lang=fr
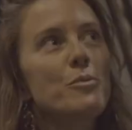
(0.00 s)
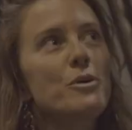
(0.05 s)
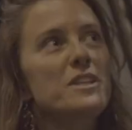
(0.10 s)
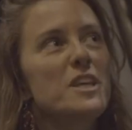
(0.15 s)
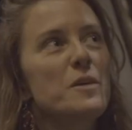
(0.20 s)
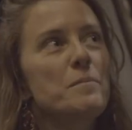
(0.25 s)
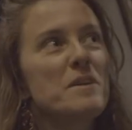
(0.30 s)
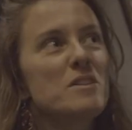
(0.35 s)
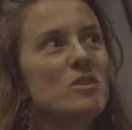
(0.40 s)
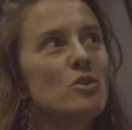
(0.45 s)

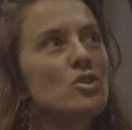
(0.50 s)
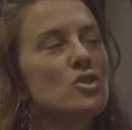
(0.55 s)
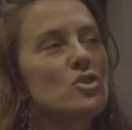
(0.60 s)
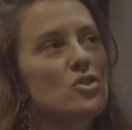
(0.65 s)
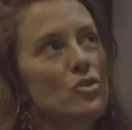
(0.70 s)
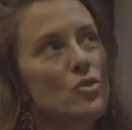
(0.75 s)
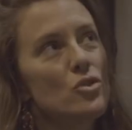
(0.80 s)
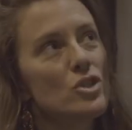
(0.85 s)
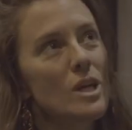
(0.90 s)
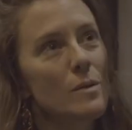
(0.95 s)
poétique parce que
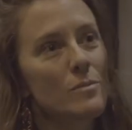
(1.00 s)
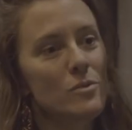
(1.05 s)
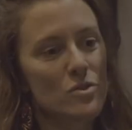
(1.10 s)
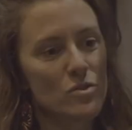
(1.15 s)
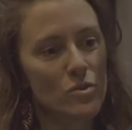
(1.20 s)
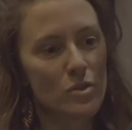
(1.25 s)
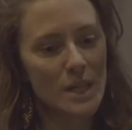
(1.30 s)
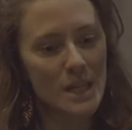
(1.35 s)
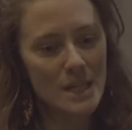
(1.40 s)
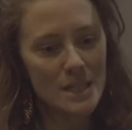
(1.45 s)
ce que j'aime dans
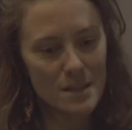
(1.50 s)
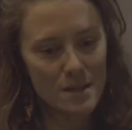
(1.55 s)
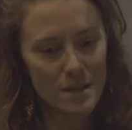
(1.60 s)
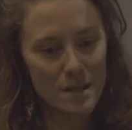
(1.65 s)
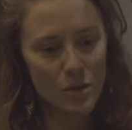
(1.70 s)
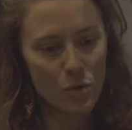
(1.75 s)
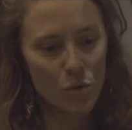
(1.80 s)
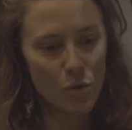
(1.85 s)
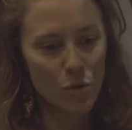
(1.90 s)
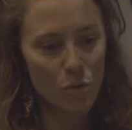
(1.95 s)
ce texte,
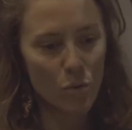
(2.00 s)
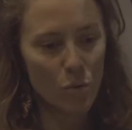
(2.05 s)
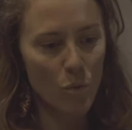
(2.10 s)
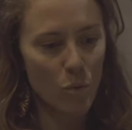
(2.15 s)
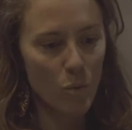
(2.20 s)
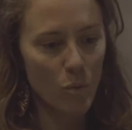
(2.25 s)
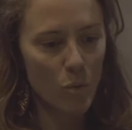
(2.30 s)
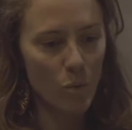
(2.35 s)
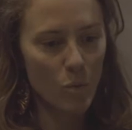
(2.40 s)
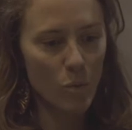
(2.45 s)
c'est que
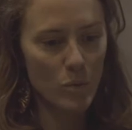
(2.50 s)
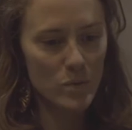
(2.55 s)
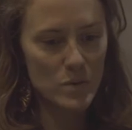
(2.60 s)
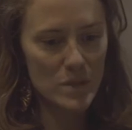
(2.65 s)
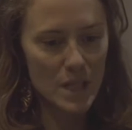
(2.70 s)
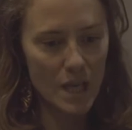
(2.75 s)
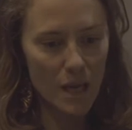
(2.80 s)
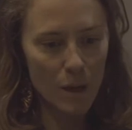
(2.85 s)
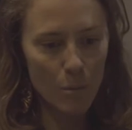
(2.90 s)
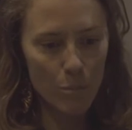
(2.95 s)

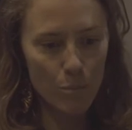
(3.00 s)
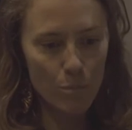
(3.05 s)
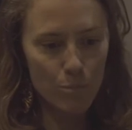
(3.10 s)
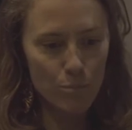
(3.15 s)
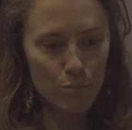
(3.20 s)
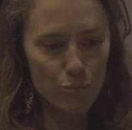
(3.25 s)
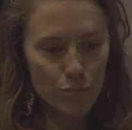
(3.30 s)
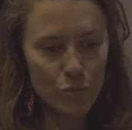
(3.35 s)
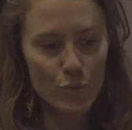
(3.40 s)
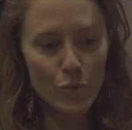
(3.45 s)
c'est un
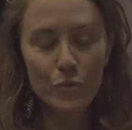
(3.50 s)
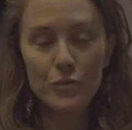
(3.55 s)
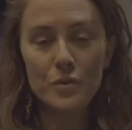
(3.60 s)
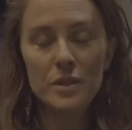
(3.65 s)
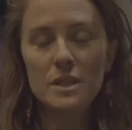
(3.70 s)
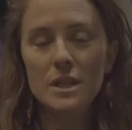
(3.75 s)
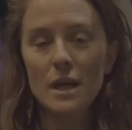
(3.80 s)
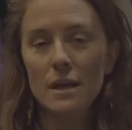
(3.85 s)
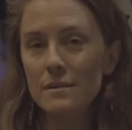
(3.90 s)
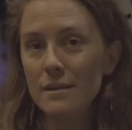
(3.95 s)
bout de
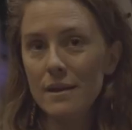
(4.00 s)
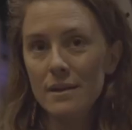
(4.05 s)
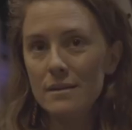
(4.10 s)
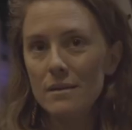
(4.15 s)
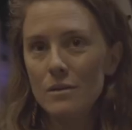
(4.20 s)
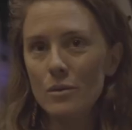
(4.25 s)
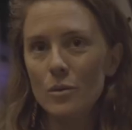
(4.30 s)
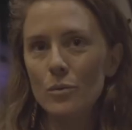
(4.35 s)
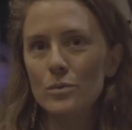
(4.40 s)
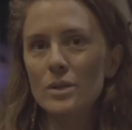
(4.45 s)
vie d'un
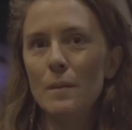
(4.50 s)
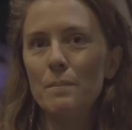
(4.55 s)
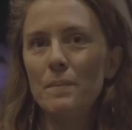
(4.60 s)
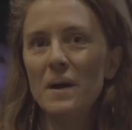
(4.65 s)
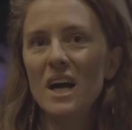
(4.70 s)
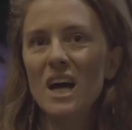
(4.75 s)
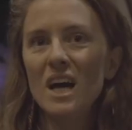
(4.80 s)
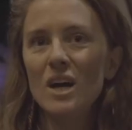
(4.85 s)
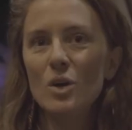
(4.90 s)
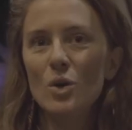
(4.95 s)
être. On n'a
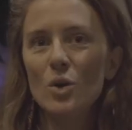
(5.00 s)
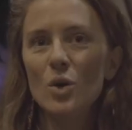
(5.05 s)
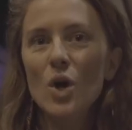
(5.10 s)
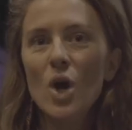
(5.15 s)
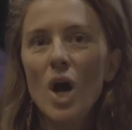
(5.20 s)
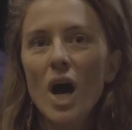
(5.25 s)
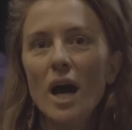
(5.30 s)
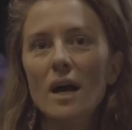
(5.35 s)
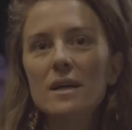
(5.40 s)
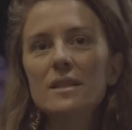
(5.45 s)
pas euh,
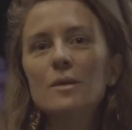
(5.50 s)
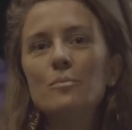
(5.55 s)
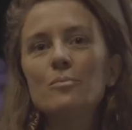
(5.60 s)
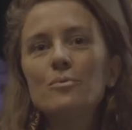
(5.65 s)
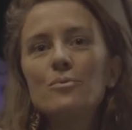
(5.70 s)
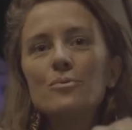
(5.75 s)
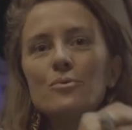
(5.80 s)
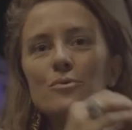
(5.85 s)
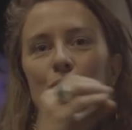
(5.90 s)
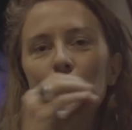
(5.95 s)
un
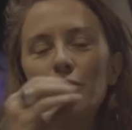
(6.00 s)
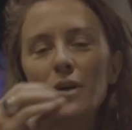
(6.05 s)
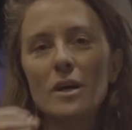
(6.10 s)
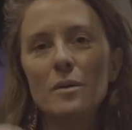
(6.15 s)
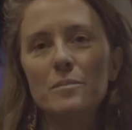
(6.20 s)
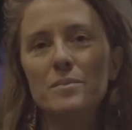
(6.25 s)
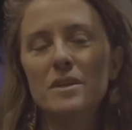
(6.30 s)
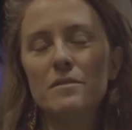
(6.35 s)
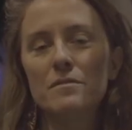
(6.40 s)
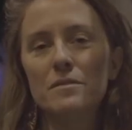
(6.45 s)
début, une
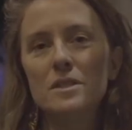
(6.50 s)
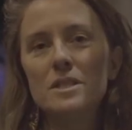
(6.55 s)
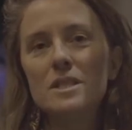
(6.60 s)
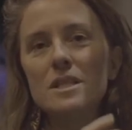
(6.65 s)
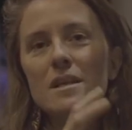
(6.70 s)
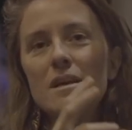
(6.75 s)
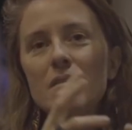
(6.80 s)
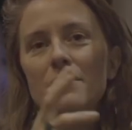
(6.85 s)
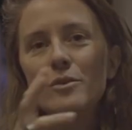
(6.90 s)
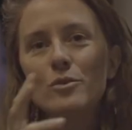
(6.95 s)
fin bien
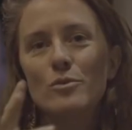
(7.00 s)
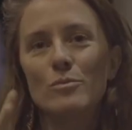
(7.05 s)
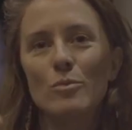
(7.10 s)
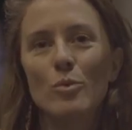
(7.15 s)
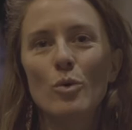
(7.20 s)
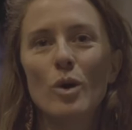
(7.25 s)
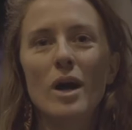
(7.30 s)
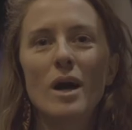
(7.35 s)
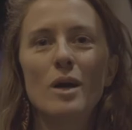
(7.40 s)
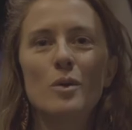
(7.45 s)
ficelé avec une
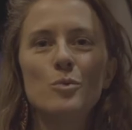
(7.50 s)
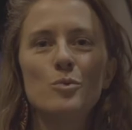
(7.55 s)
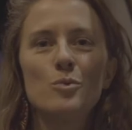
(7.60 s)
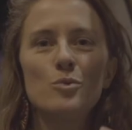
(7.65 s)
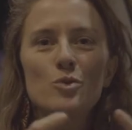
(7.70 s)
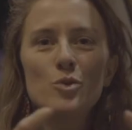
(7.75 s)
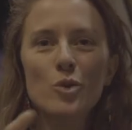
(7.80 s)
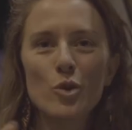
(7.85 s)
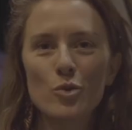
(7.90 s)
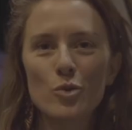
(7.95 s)
morale ou
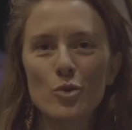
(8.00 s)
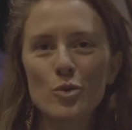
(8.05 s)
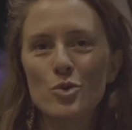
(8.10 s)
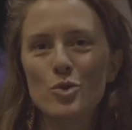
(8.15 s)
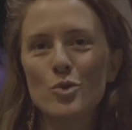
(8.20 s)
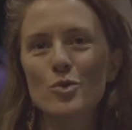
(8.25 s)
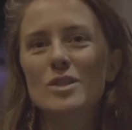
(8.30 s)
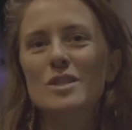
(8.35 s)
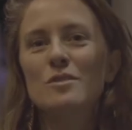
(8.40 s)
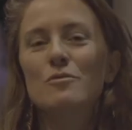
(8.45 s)
une sorte de
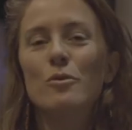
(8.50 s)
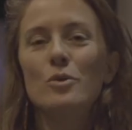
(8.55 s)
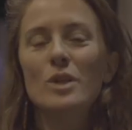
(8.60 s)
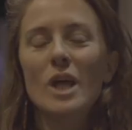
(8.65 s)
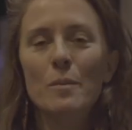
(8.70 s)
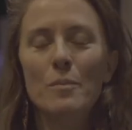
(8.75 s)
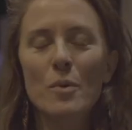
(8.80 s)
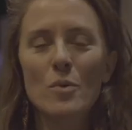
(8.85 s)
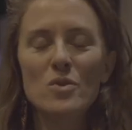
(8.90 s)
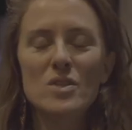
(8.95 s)
chose qu'il
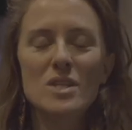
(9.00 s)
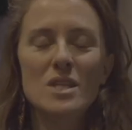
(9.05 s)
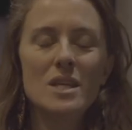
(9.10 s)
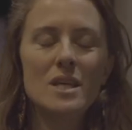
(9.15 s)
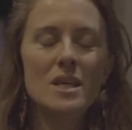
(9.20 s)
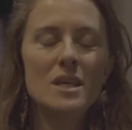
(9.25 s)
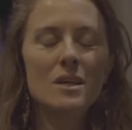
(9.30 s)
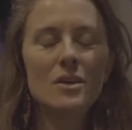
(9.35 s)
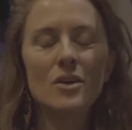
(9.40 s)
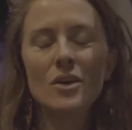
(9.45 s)
faudrait
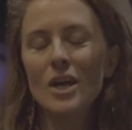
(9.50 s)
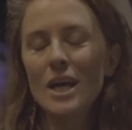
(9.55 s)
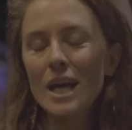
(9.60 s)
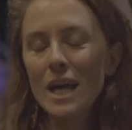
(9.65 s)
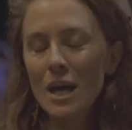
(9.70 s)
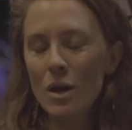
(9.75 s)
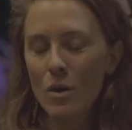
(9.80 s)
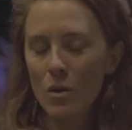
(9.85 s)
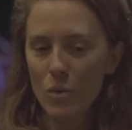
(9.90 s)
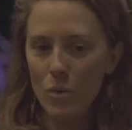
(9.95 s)
penser.
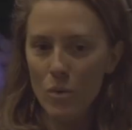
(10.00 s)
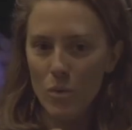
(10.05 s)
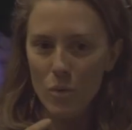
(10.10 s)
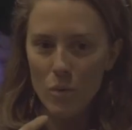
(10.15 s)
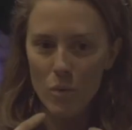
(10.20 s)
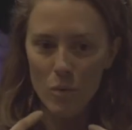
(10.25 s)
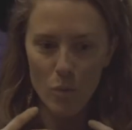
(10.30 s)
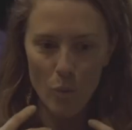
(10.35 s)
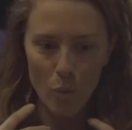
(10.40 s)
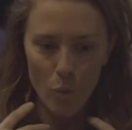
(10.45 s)

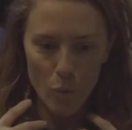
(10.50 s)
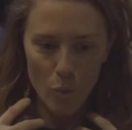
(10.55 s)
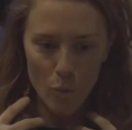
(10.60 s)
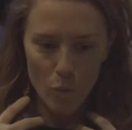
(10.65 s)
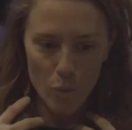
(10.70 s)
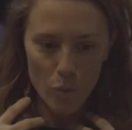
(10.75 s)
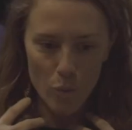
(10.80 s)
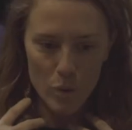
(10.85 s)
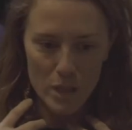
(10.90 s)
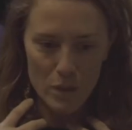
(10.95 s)

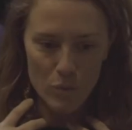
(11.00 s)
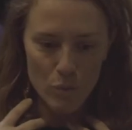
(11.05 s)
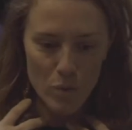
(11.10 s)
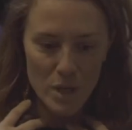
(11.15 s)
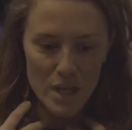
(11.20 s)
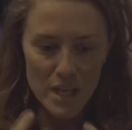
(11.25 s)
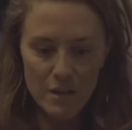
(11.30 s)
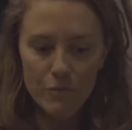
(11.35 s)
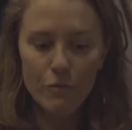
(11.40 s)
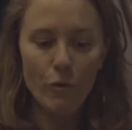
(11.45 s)
il nous
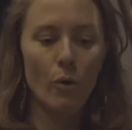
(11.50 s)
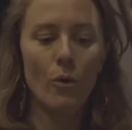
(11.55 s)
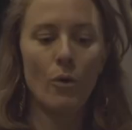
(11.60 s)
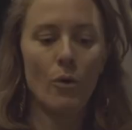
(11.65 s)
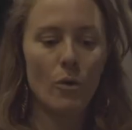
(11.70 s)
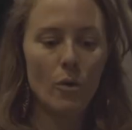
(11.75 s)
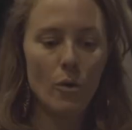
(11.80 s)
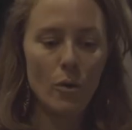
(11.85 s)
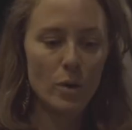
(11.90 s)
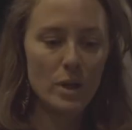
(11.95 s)
livre,
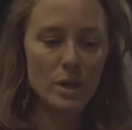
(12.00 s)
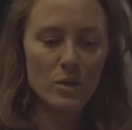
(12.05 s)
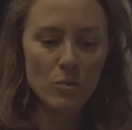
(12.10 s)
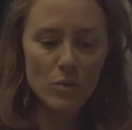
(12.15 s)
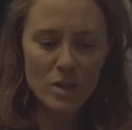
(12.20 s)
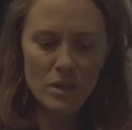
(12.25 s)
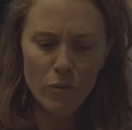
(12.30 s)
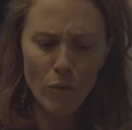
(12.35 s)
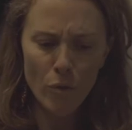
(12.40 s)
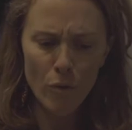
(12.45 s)
euh, il nous
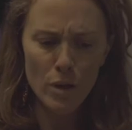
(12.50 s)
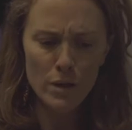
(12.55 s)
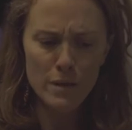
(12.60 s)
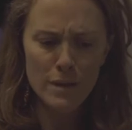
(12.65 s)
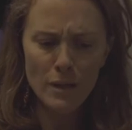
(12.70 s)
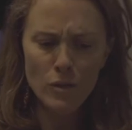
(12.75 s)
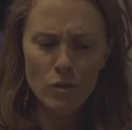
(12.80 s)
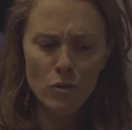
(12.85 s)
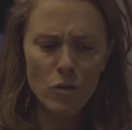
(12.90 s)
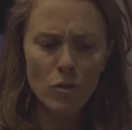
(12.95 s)
livre
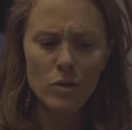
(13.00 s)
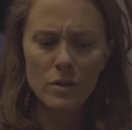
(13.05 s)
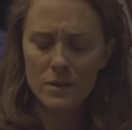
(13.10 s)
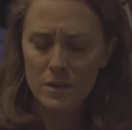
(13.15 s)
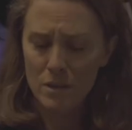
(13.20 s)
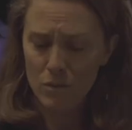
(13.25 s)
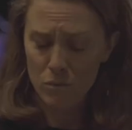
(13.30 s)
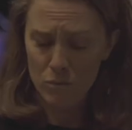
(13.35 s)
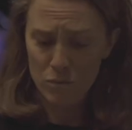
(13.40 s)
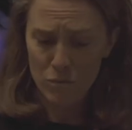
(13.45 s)
cette
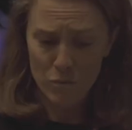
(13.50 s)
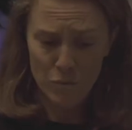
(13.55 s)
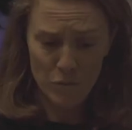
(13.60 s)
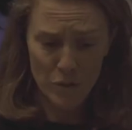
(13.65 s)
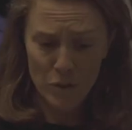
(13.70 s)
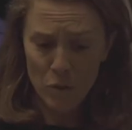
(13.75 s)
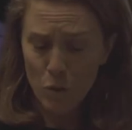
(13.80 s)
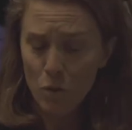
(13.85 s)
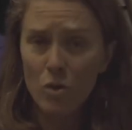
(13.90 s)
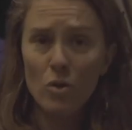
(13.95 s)
c'est une
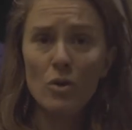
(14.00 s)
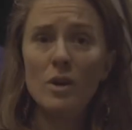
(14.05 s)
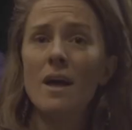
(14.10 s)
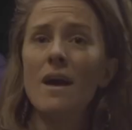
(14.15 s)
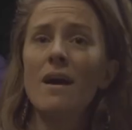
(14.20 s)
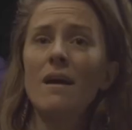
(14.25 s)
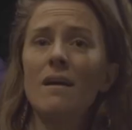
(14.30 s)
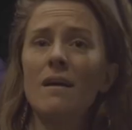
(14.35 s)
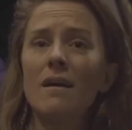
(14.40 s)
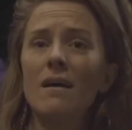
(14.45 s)
fille en
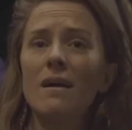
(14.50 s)
colère,